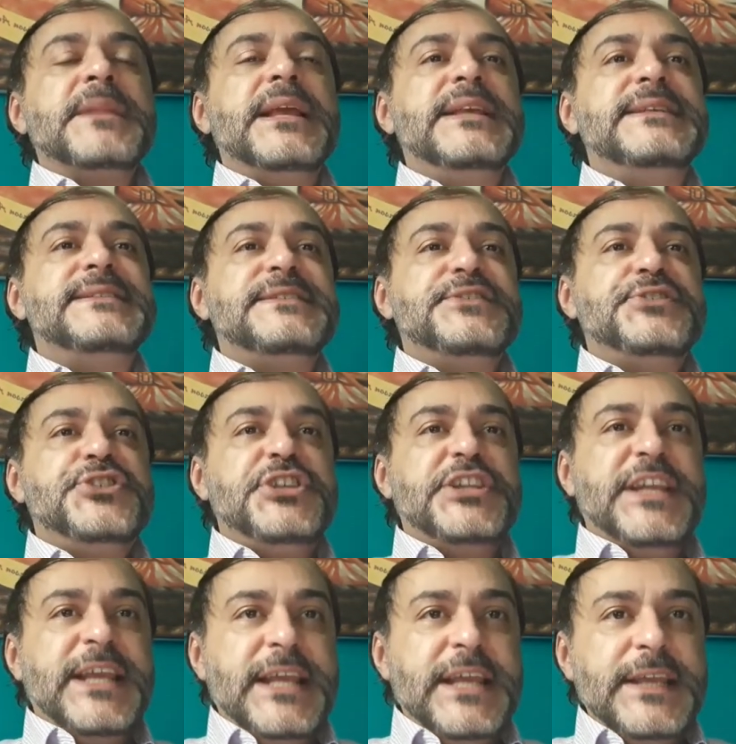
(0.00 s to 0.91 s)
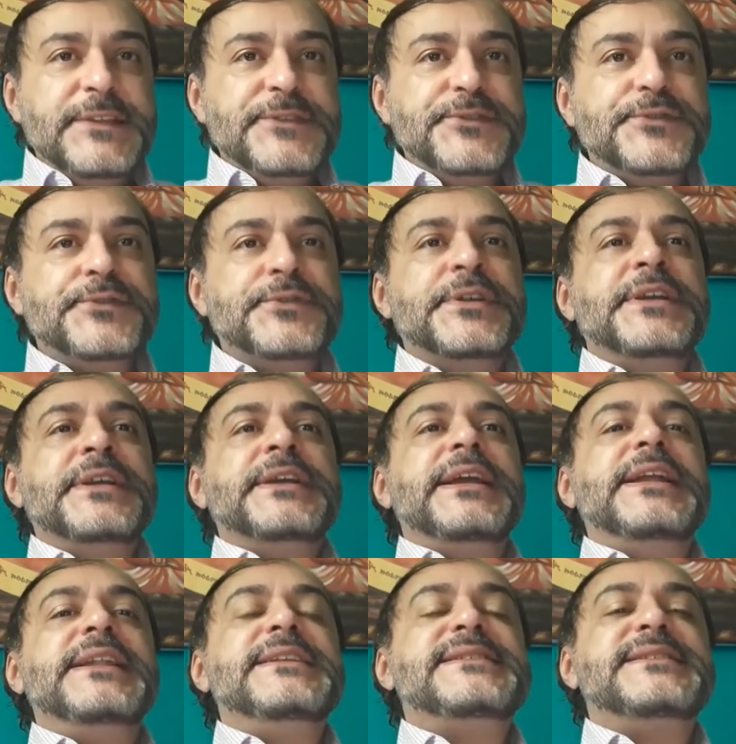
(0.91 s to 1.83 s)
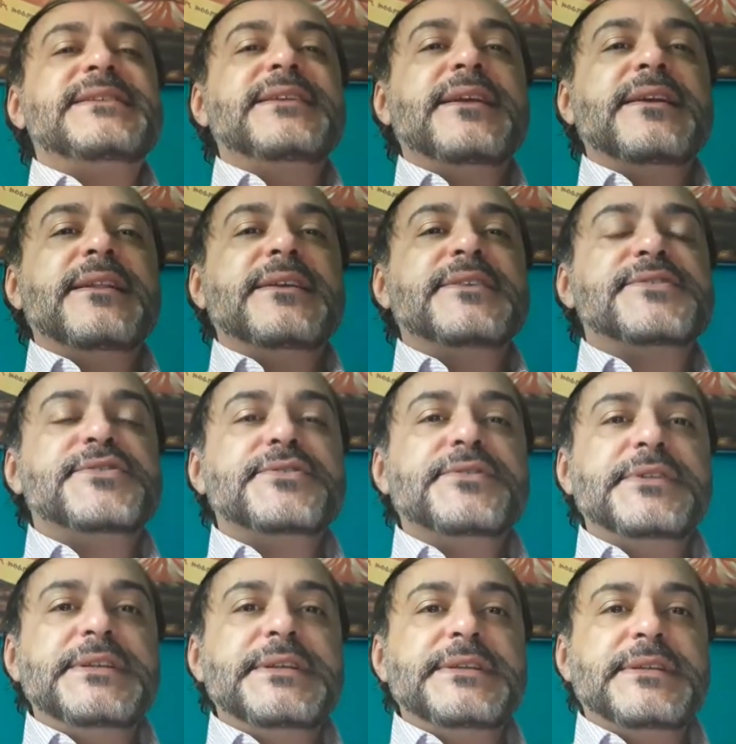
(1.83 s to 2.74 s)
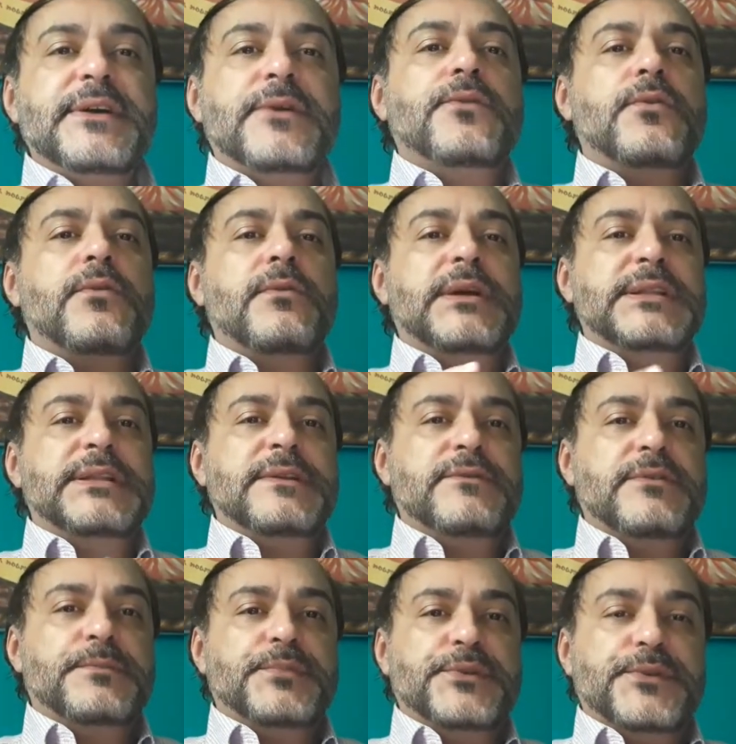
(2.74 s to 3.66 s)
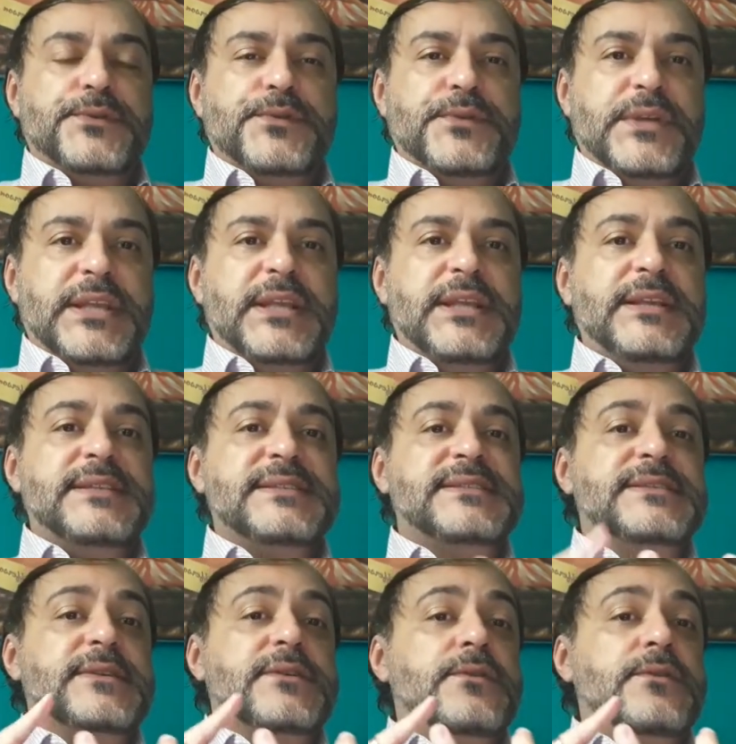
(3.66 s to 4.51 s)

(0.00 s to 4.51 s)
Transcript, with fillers: Esse direito, ele se relaciona então com a língua portuguesa,